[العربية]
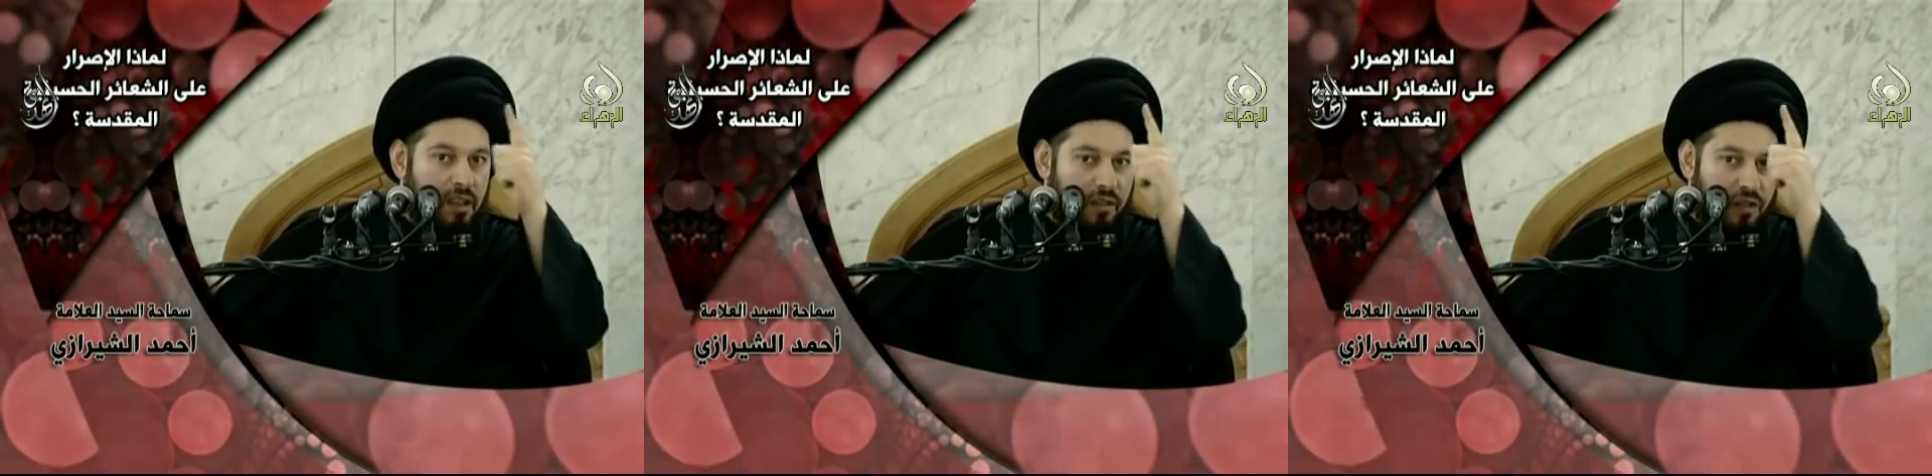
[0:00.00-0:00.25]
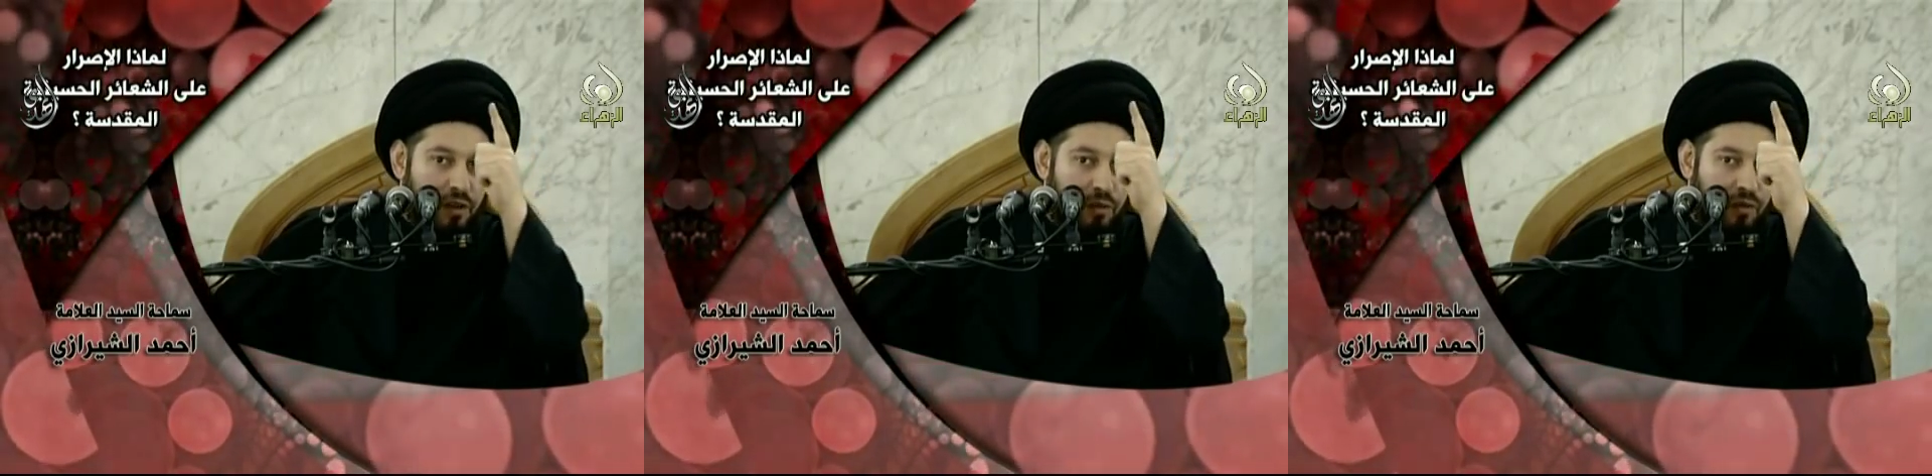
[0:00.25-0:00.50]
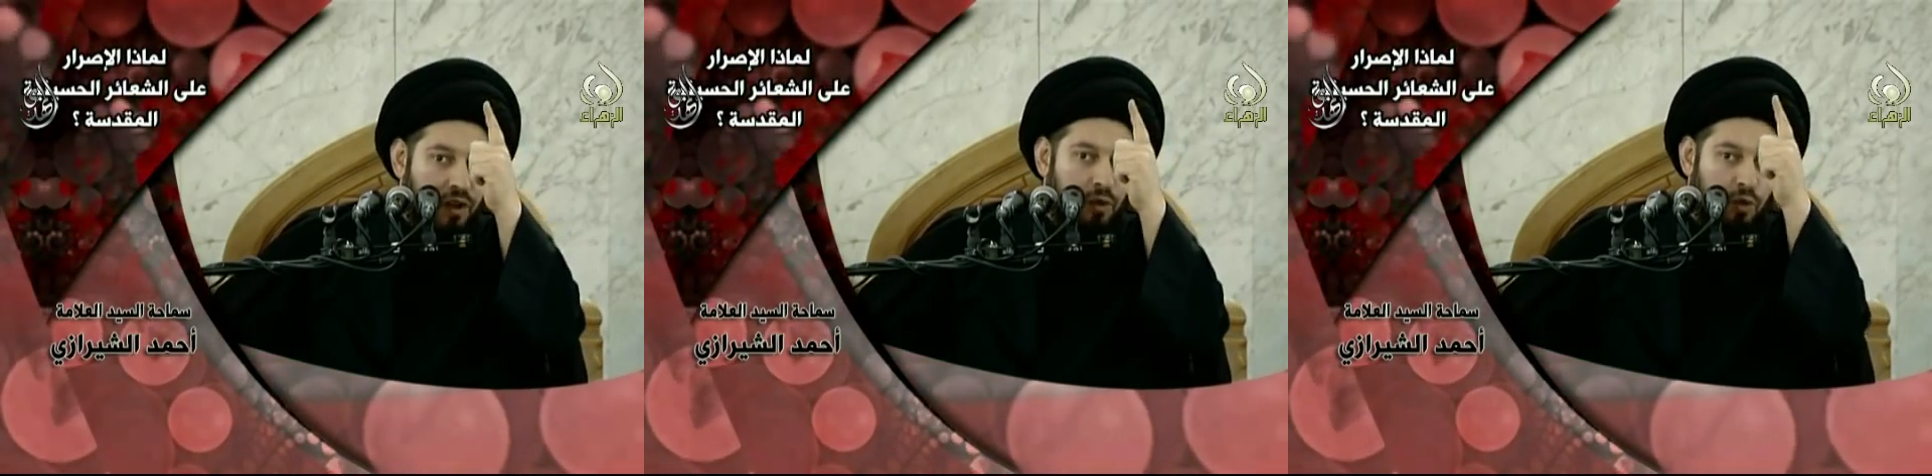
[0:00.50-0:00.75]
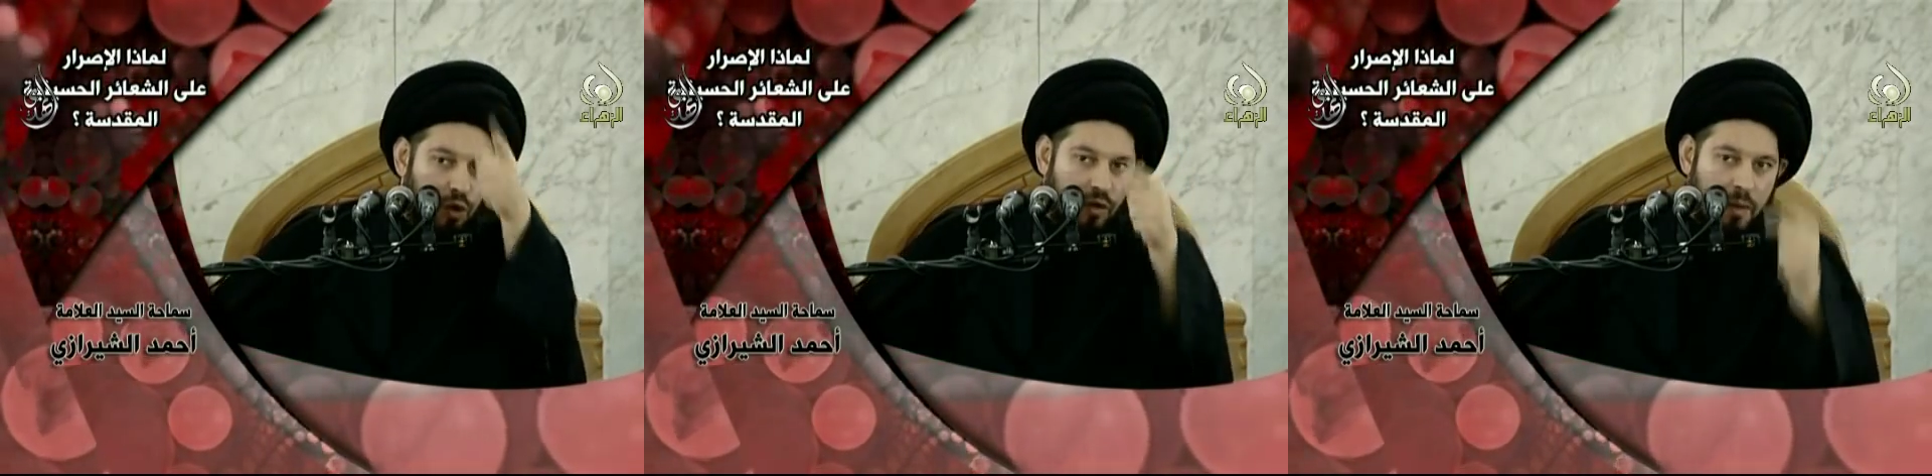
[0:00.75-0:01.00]
في, في
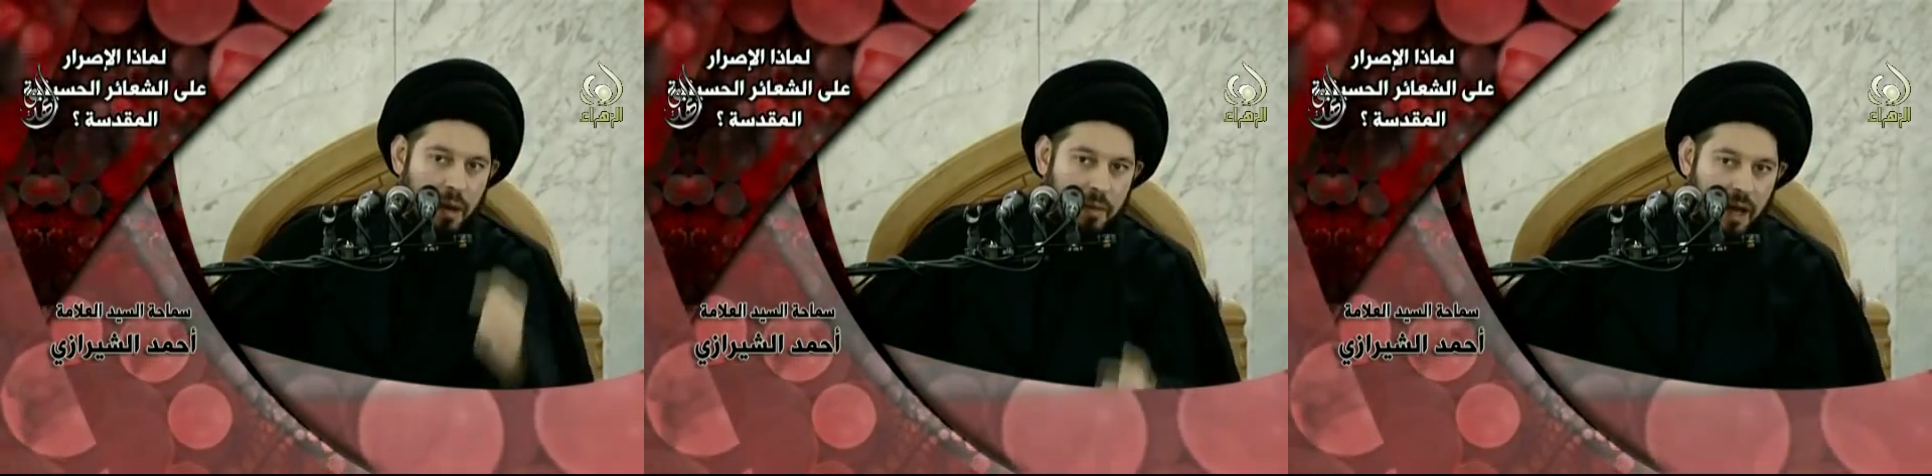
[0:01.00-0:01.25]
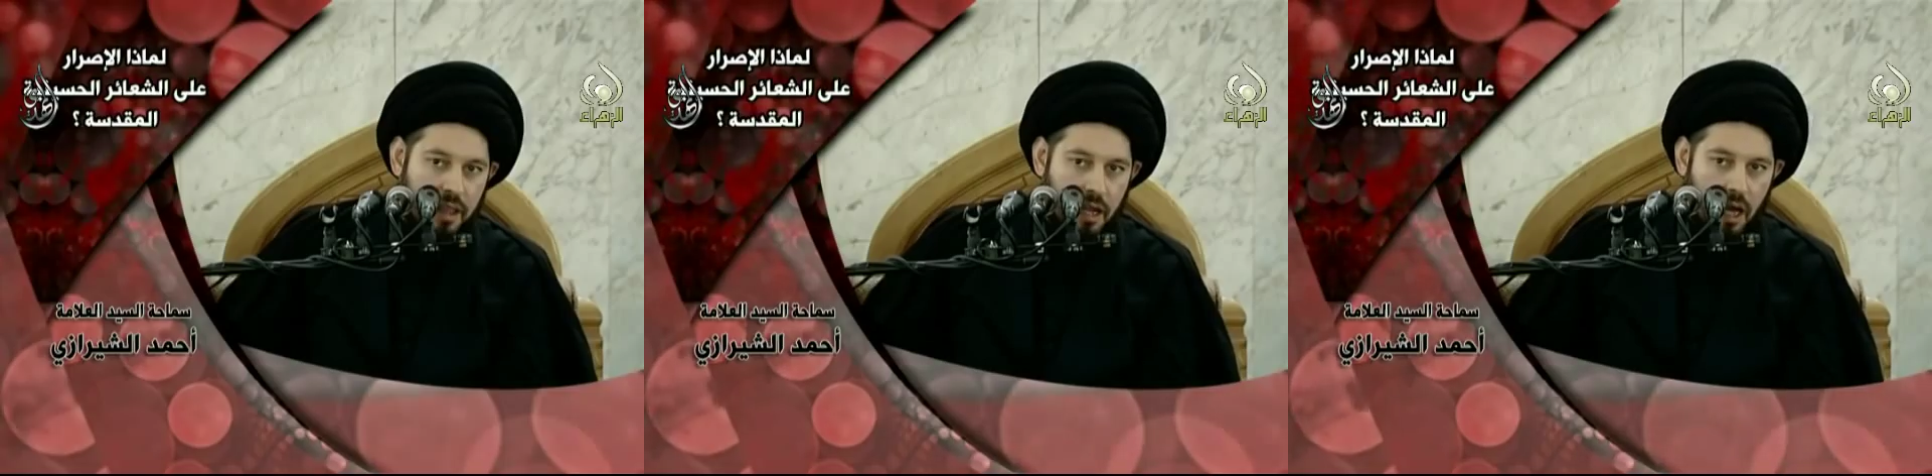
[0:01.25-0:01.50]
الوقوف أمام هذه